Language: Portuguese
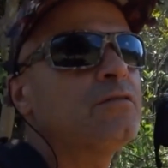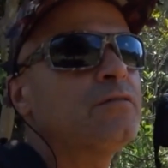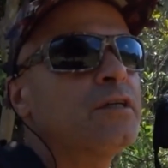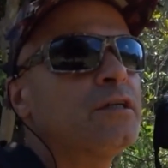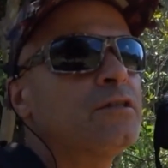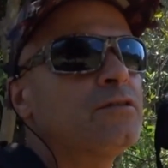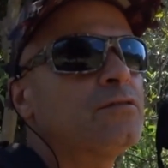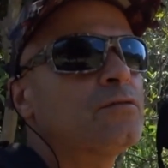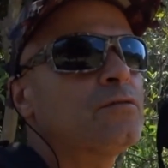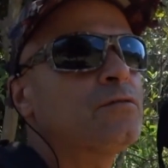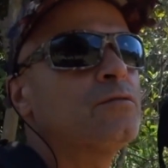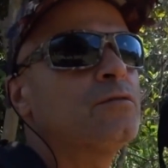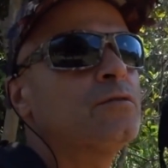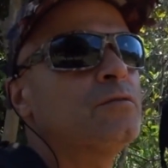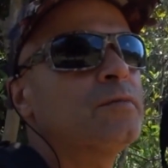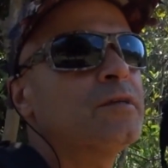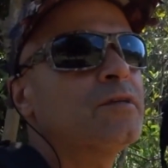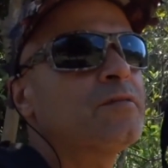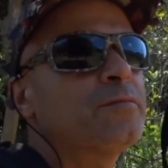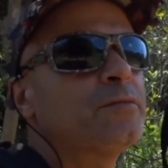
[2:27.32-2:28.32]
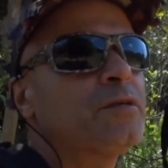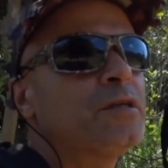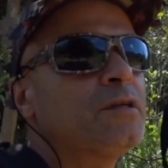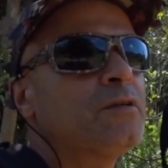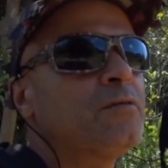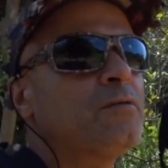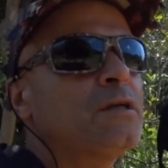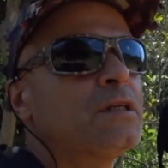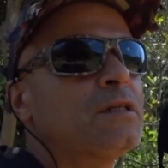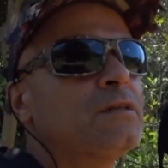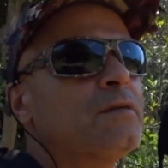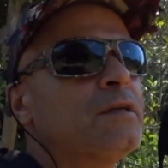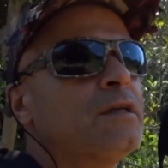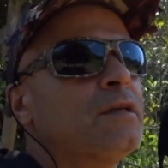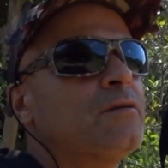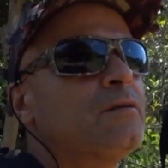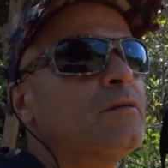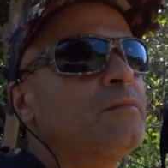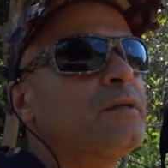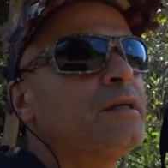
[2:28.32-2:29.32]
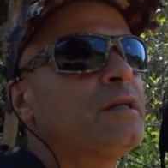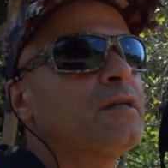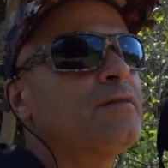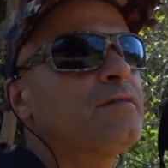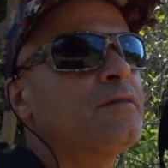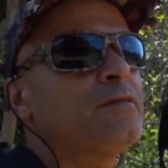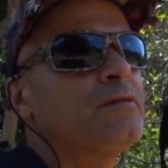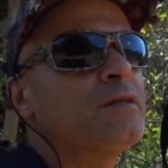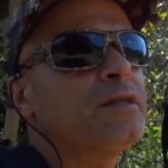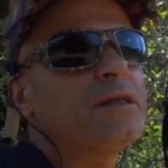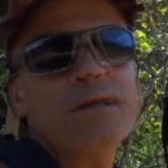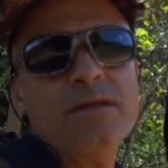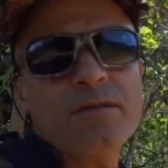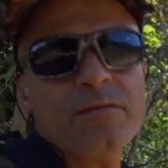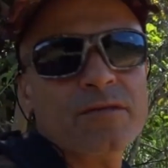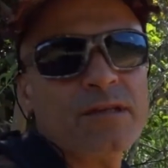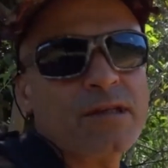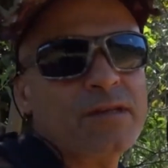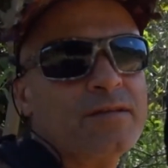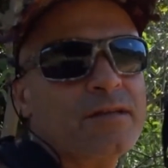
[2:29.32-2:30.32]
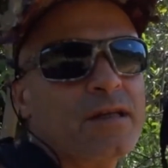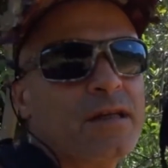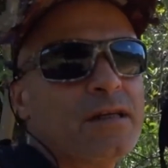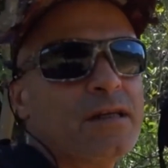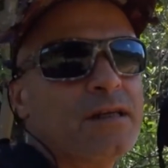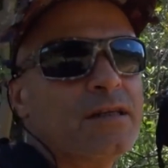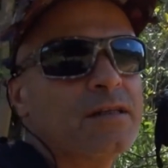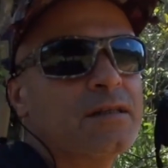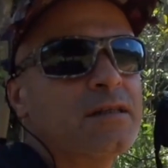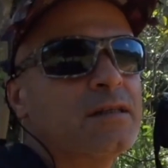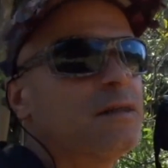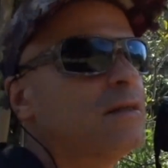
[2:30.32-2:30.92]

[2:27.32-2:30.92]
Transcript: vejo tudo, mas por enquanto ele não apareceu aqui. Não sei se ele ainda